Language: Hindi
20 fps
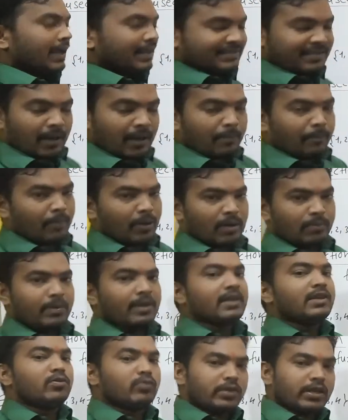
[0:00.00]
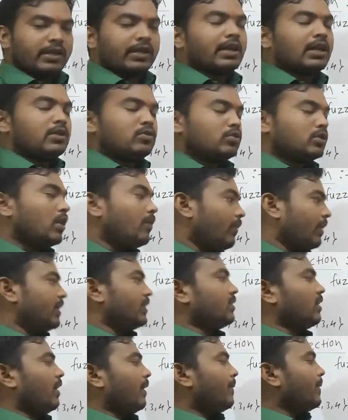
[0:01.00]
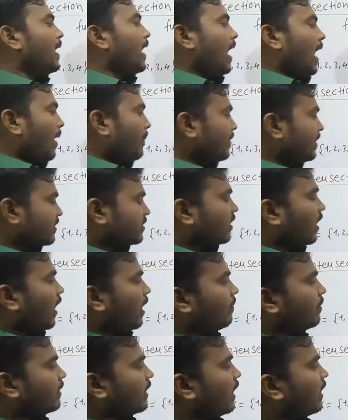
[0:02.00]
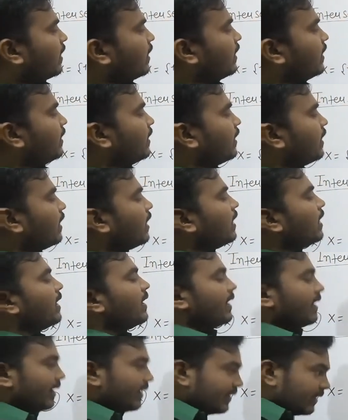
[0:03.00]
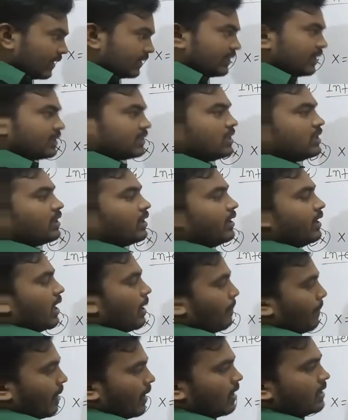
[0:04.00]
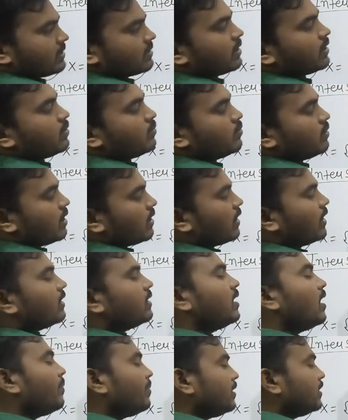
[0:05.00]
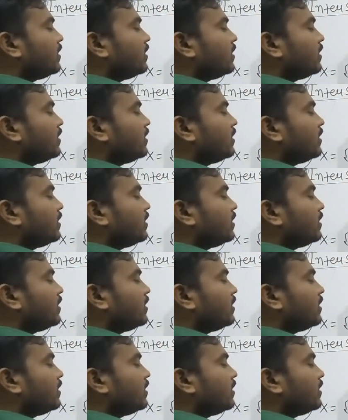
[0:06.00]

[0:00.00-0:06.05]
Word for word: एग्जाम्पल में यूनियन के लिए जो था वही था अब इसका हम क्या करेंगे इंटरसेक्शन करेंगे पहले इसका यूनियन करते हैं